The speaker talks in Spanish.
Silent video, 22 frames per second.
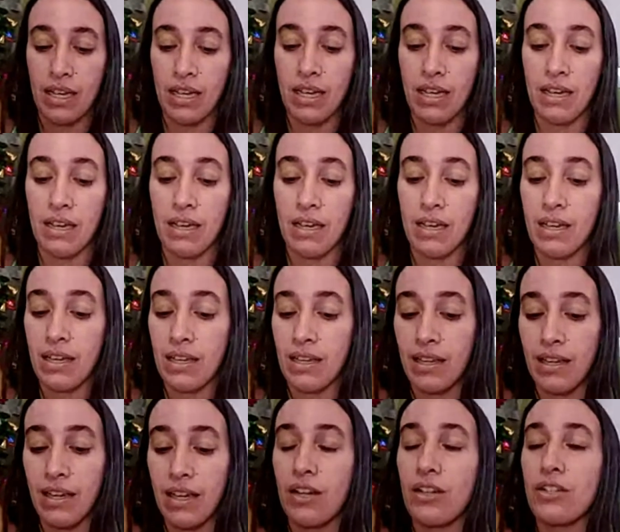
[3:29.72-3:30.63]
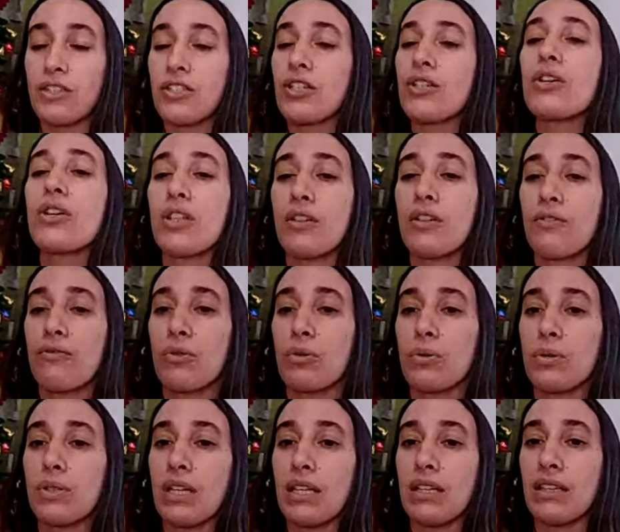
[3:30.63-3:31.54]
eh, y que los chicos
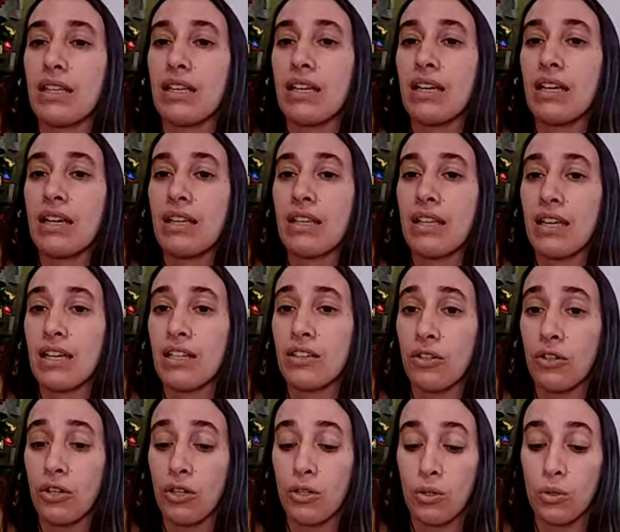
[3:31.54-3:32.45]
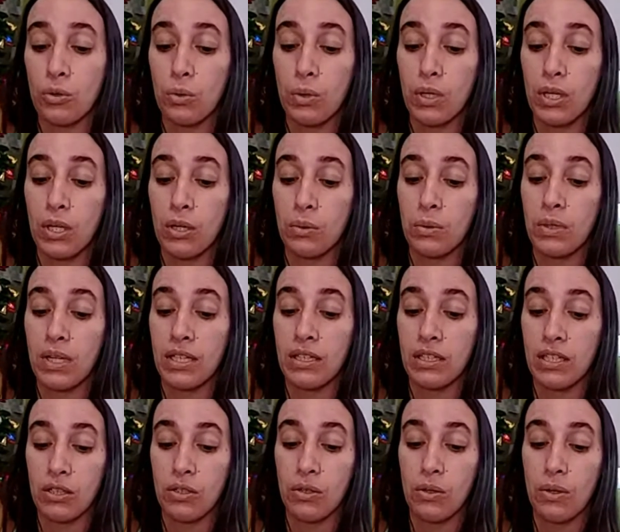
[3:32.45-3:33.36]
disfruten de, esto que no tuvieron
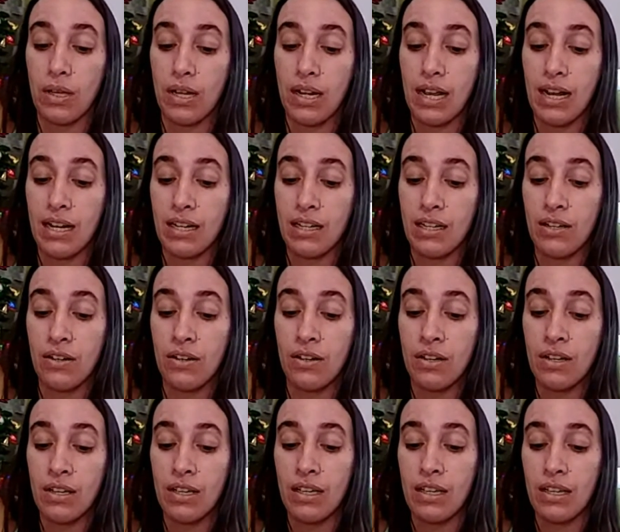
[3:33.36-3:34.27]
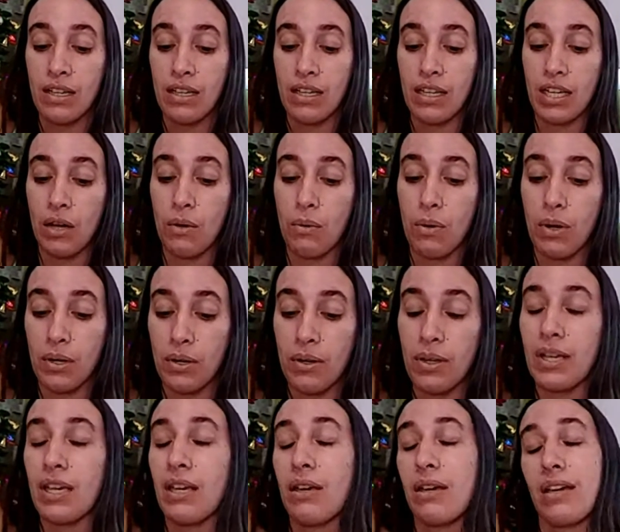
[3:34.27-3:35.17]
durante todo el año. Y que
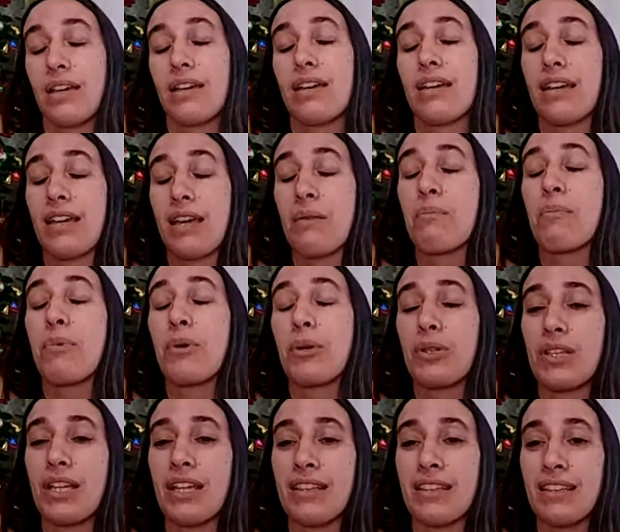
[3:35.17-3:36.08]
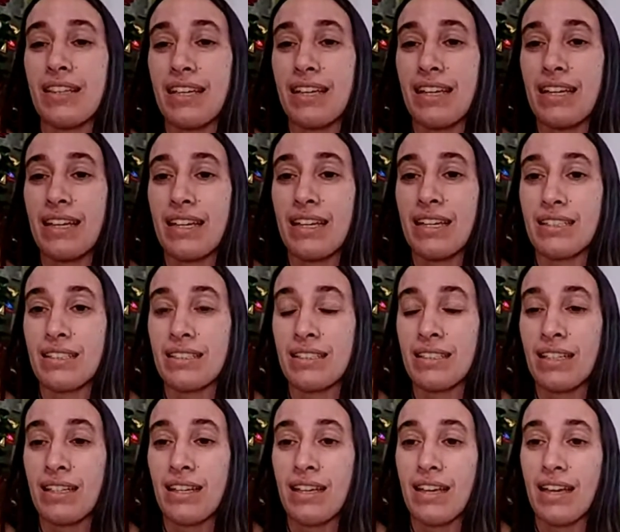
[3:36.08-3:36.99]
bueno, y que qué importante
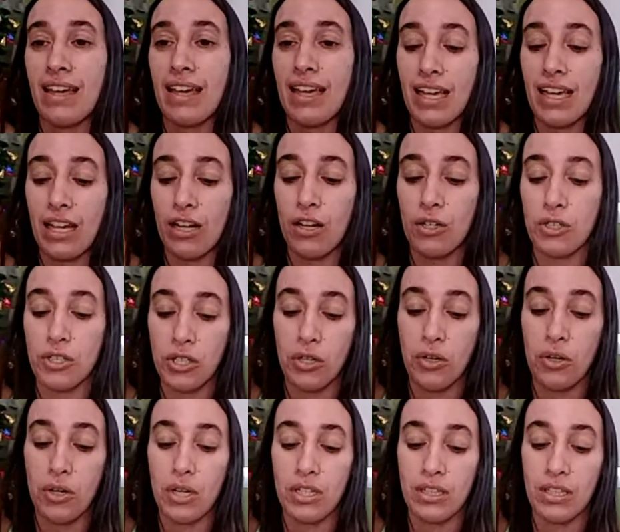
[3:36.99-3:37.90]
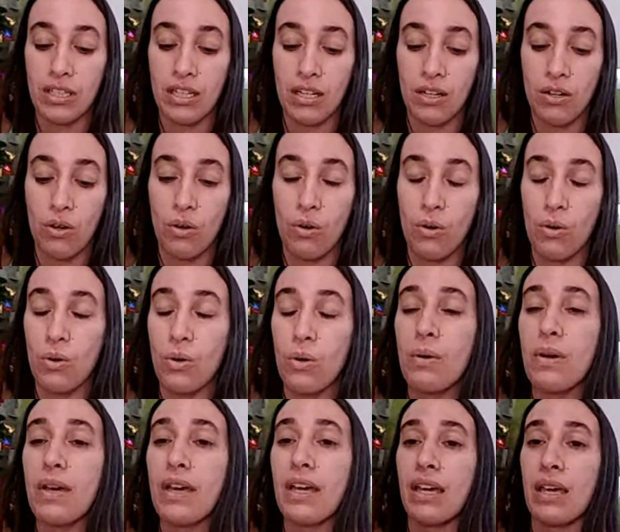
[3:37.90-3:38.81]
es, que los chicos estén en los
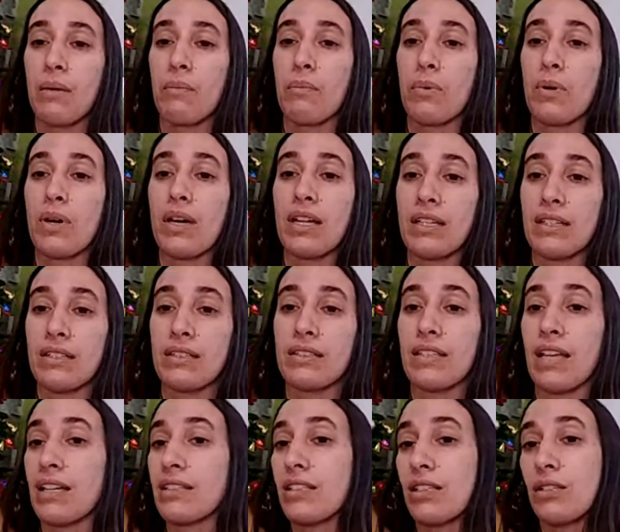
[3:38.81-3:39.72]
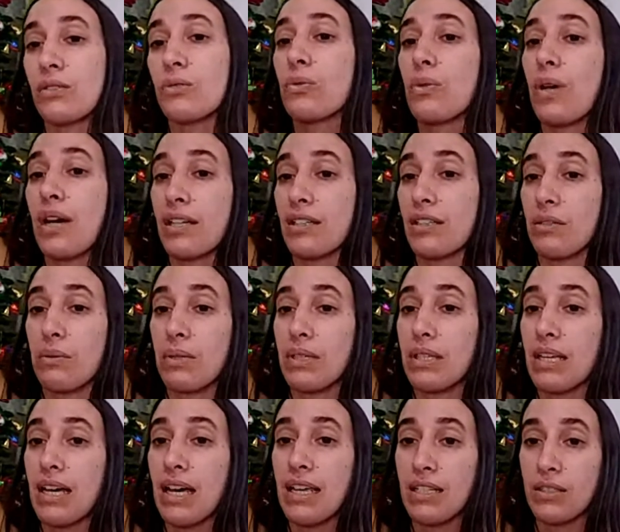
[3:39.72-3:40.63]
clubes, que puedan hacer sus
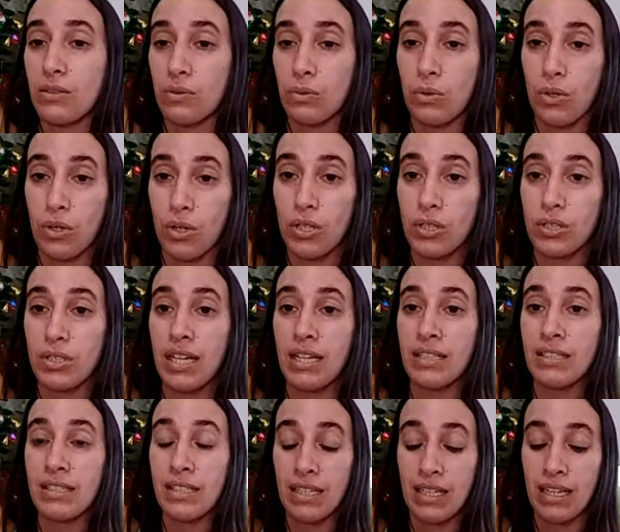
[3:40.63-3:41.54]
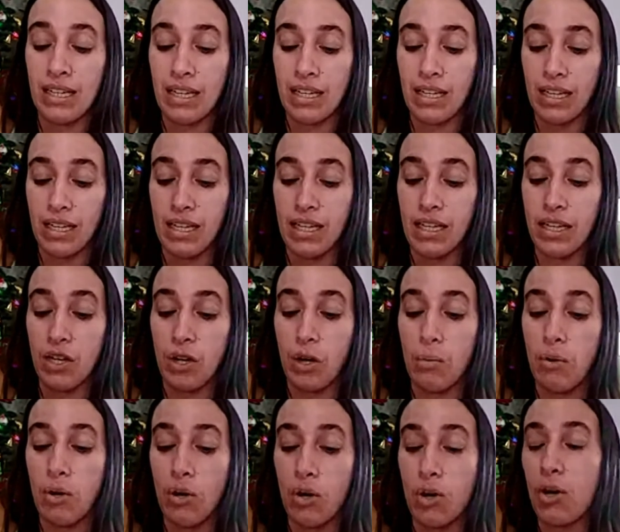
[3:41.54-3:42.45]
actividades, sus cosas, y
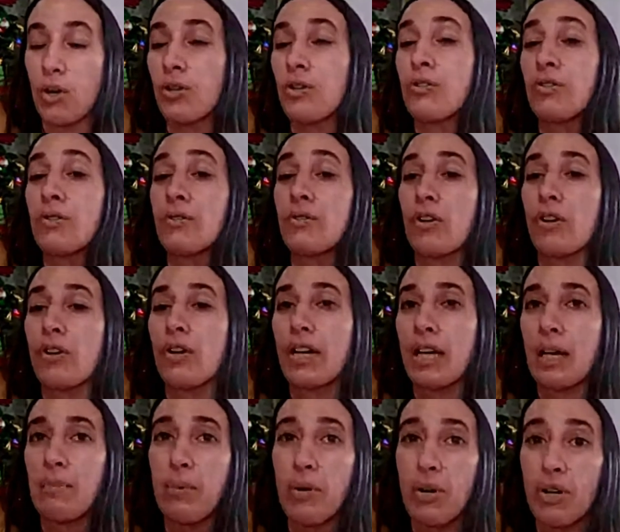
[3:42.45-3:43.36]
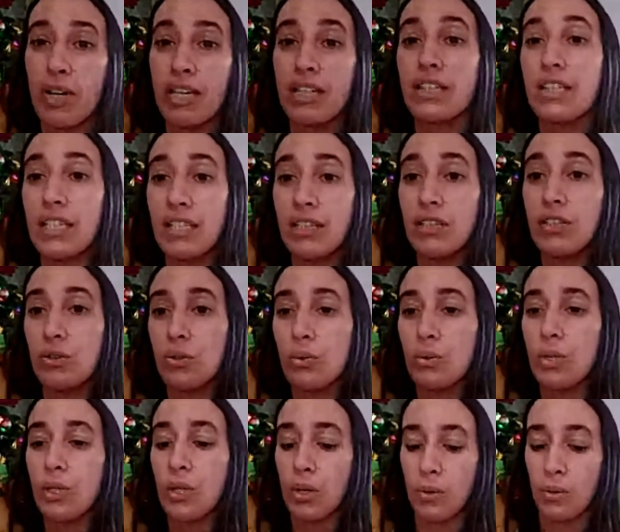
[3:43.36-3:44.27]
cómo con, con qué poquitito
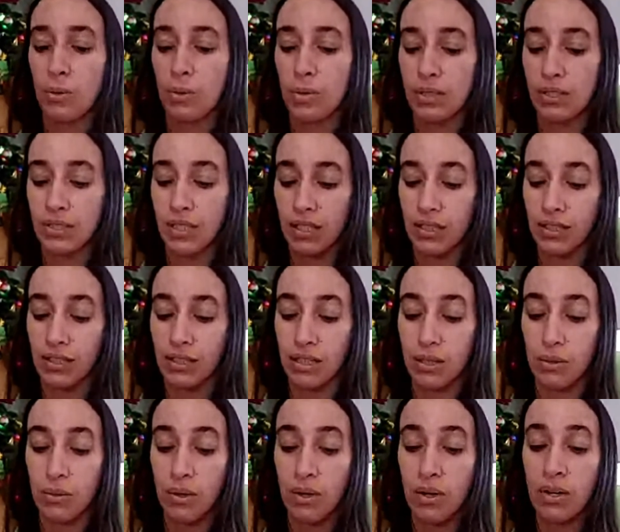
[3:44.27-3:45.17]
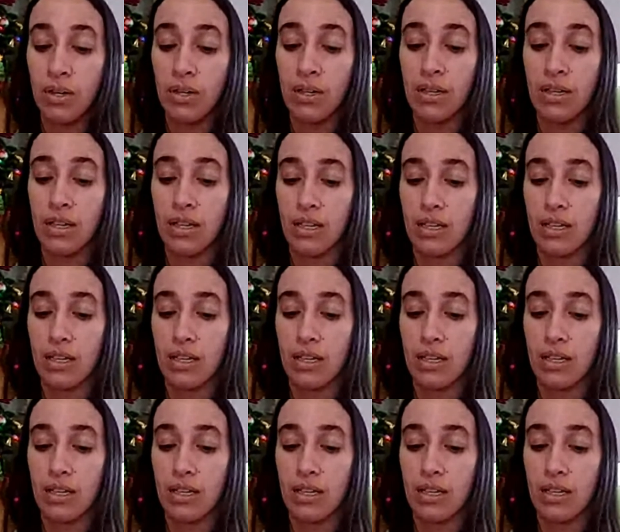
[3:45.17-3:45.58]
tuvieron un incentivo